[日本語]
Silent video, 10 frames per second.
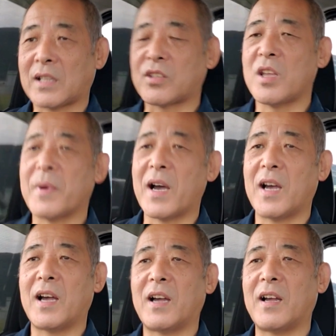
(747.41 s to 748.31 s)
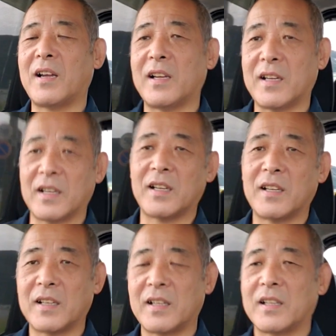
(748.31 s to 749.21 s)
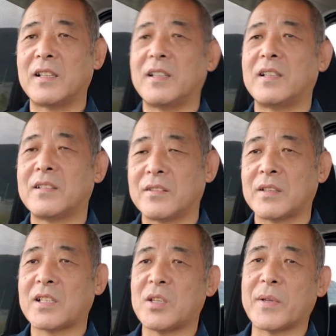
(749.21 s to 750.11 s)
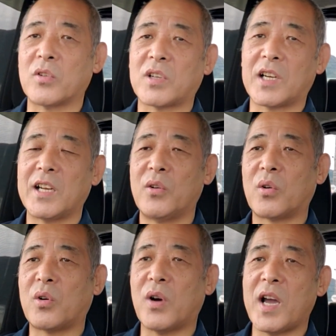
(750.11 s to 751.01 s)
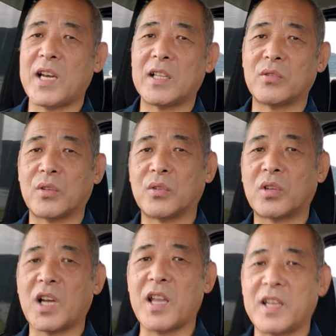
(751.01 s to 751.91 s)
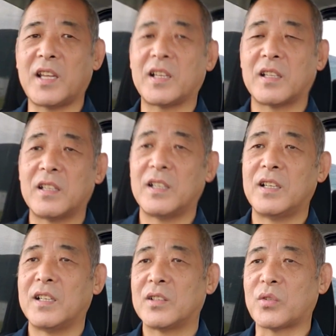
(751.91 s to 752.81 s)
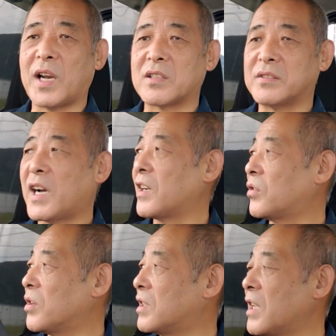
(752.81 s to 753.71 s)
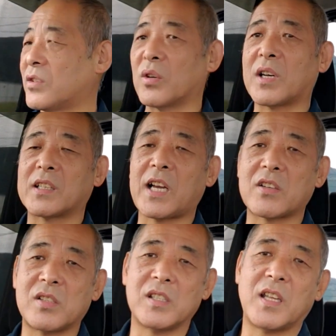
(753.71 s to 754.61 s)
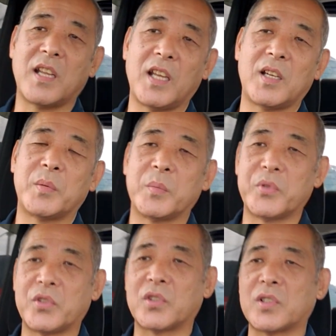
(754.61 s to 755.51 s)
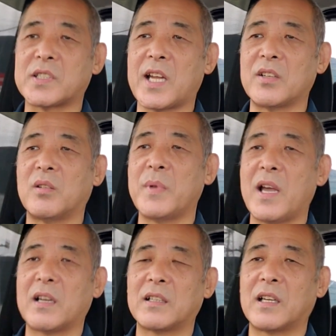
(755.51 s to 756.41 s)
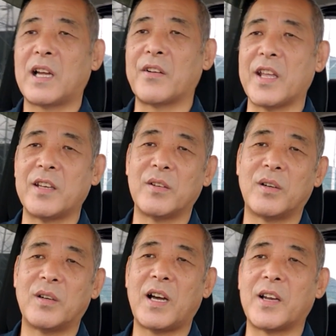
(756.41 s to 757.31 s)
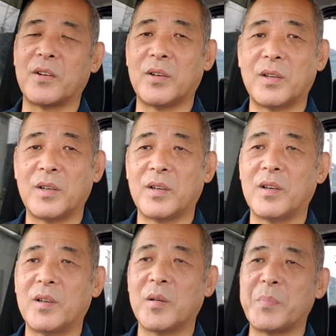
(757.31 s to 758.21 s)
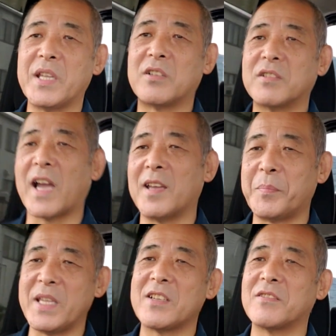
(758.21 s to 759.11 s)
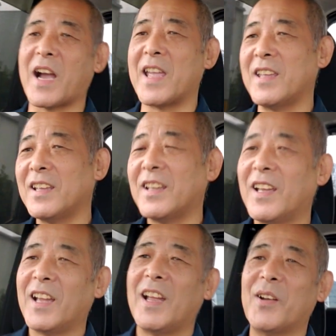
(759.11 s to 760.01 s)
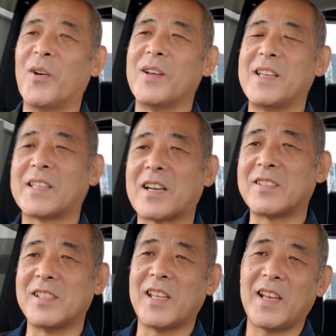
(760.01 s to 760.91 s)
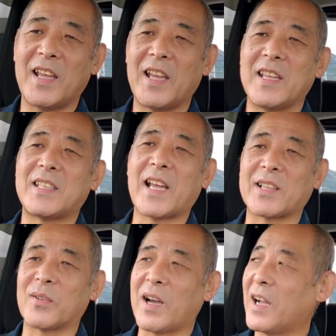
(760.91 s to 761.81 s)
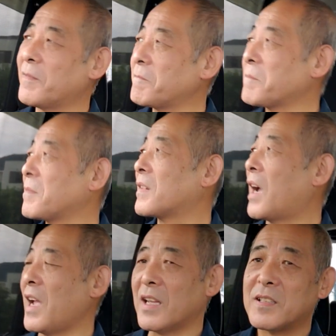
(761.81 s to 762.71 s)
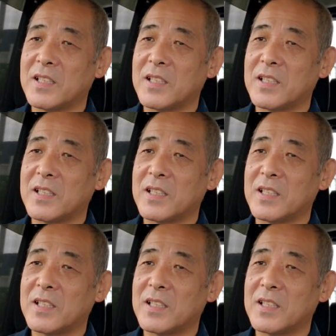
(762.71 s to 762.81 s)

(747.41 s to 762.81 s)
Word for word: 例えば、例えばどっかね、六甲アイランドのどっかにね、トラック投げといて、そこからタクシーでね、ブシュッと三宮、あの辺の、あのー、ピンク街、ピンク街の方にね、タクシーでね、行ったりとか、はい、